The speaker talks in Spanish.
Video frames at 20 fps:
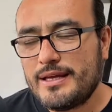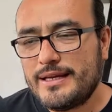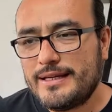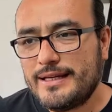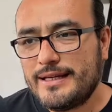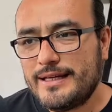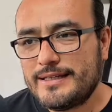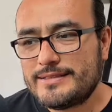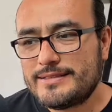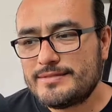
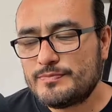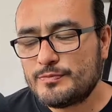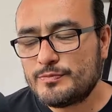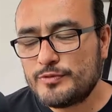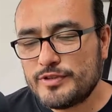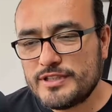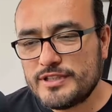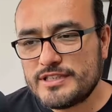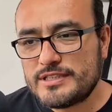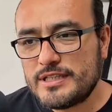es muy
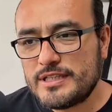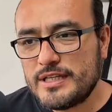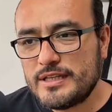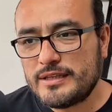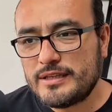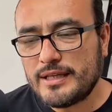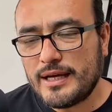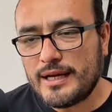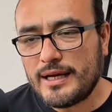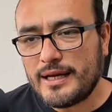
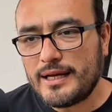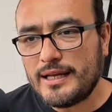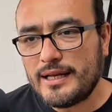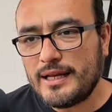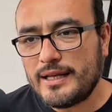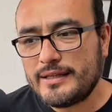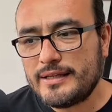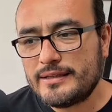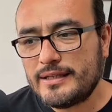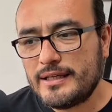distinta a la
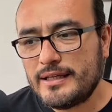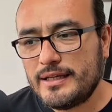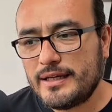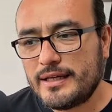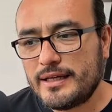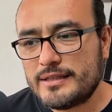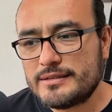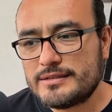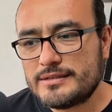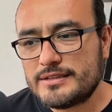
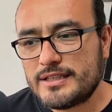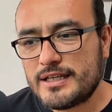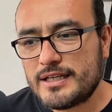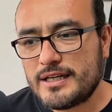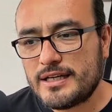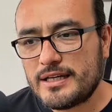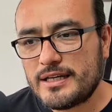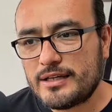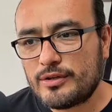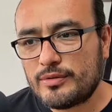
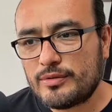inteligencia,